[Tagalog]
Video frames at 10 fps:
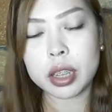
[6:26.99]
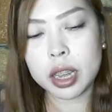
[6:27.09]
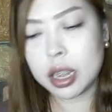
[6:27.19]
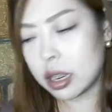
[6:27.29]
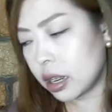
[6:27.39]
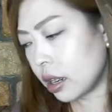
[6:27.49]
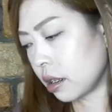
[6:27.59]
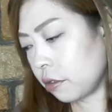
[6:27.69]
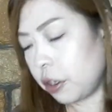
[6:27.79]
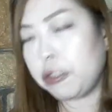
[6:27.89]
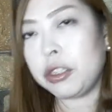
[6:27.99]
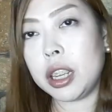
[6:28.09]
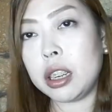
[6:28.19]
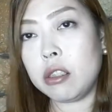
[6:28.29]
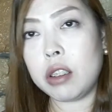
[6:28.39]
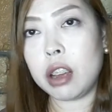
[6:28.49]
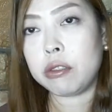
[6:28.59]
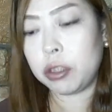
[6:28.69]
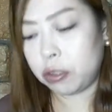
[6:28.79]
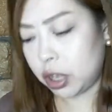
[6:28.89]
Ayan. 15. We have
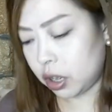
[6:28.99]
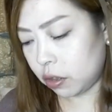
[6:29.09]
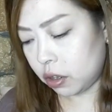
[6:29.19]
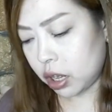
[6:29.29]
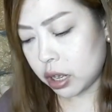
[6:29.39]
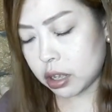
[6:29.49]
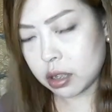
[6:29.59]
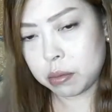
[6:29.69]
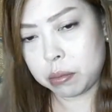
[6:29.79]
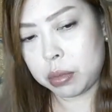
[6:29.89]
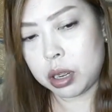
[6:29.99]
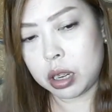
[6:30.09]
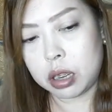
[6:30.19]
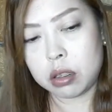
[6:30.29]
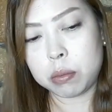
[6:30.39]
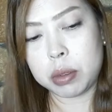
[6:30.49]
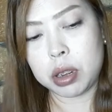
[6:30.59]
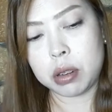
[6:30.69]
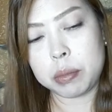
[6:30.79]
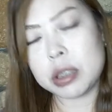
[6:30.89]
15 of this. Pang, ano,
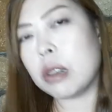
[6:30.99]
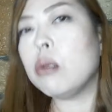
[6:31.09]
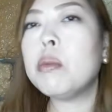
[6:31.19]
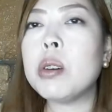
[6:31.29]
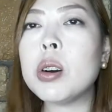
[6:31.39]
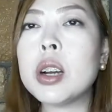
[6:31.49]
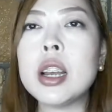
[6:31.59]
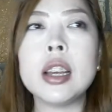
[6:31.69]
pang pasalubong.